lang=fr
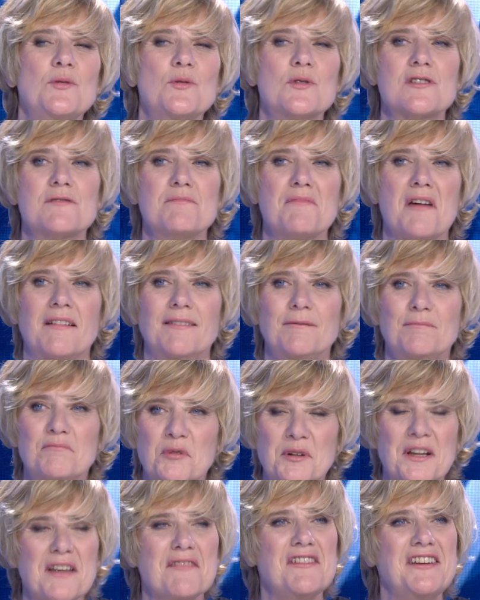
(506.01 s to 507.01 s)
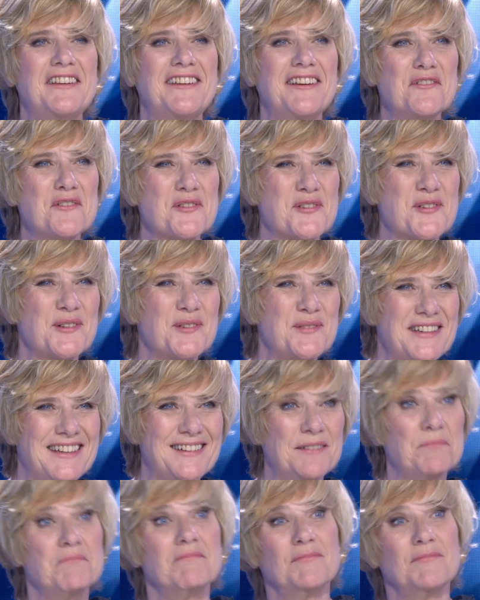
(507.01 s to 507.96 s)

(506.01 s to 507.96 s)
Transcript: Duchemin, mon invité aujourd'hui,